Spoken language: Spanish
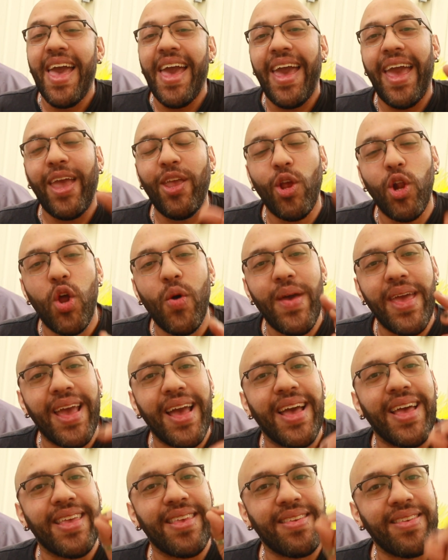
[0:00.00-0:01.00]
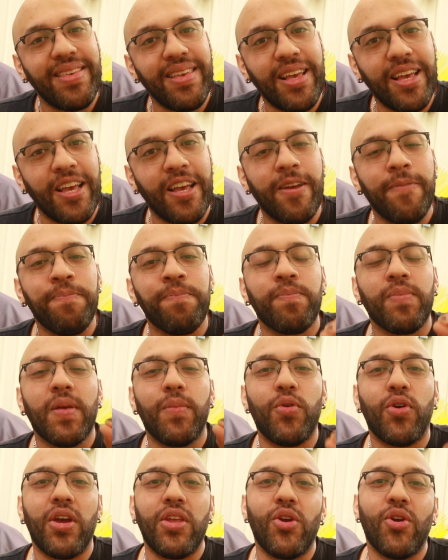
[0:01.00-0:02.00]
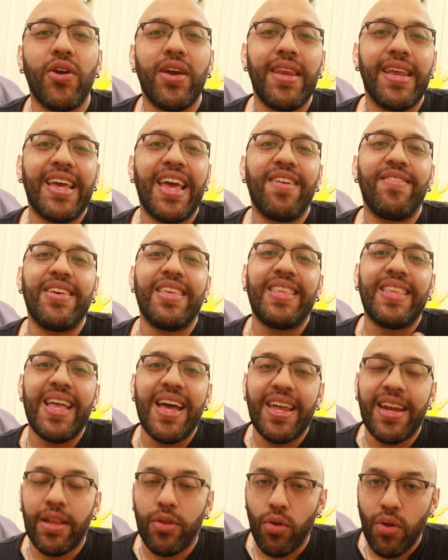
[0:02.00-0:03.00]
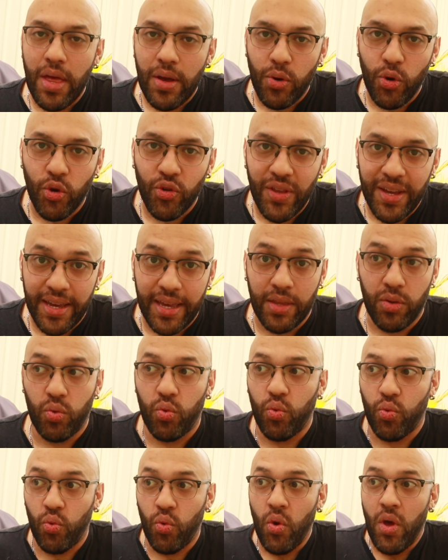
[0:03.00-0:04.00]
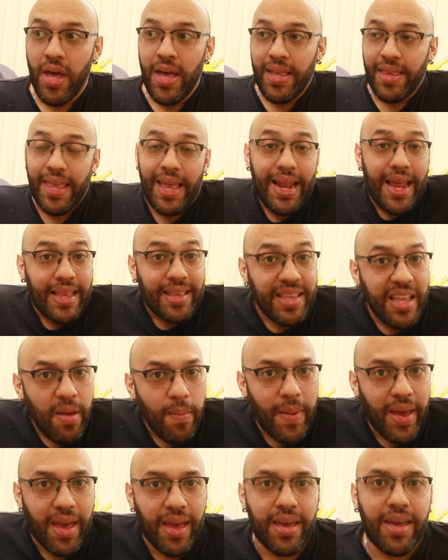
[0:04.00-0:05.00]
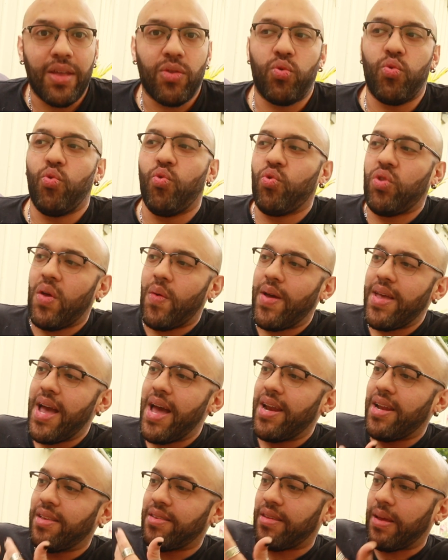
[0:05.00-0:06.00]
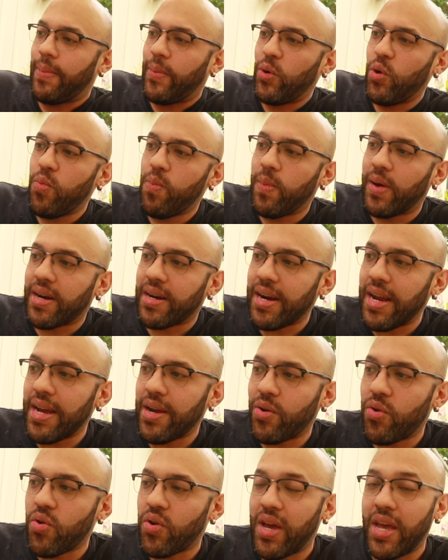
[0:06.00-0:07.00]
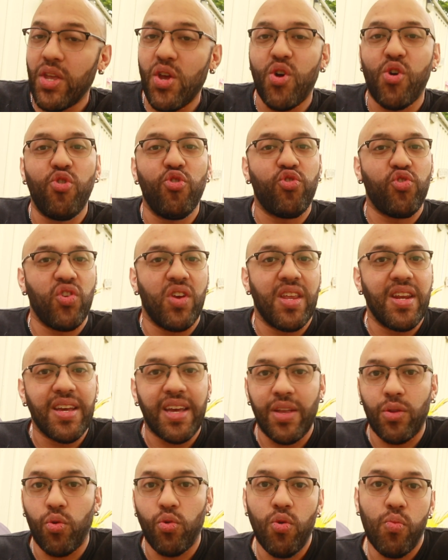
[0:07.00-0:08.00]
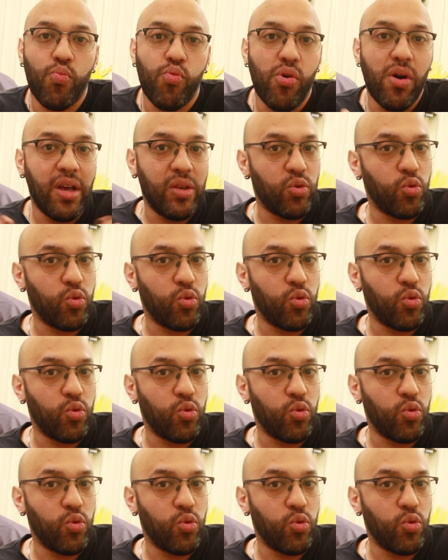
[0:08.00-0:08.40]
Ellos lo ven así porque ellos quieren evitar a toda costa que tú te lastimes, que tú te vayas a lanzar por un barranco que ellos consideran que tú no puedes